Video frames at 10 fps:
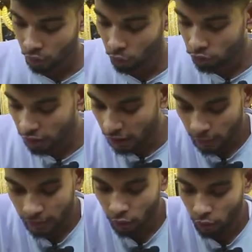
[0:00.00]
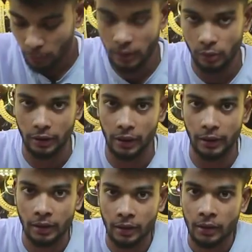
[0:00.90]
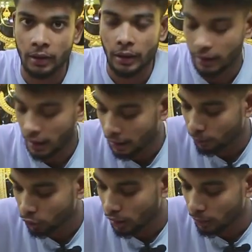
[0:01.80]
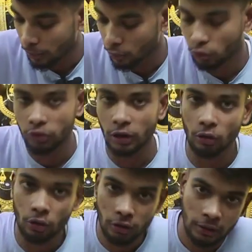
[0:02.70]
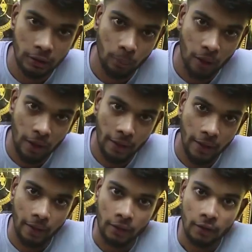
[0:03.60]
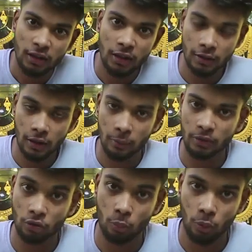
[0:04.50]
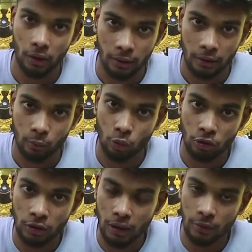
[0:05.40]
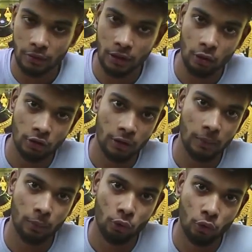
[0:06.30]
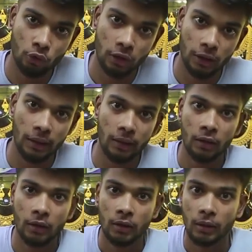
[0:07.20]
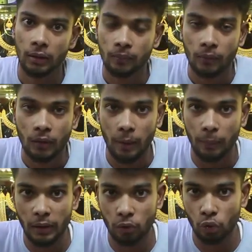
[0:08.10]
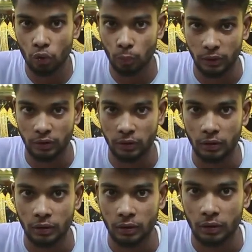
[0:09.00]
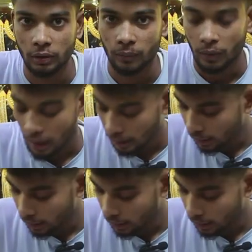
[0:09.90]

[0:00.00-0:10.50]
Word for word: কোনো সাইড এফেক্ট নেই কোনো পার্শ্ব দিকে নেই এটা আলহামদুলিল্লাহ আমি পর্যন্ত সেল করেছি প্রায় তিন হাজার পিসের উপরে প্রতিদিন আমার সেল হচ্ছে পনেরো থেকে আপনার দুইশো পিস আচ্ছা।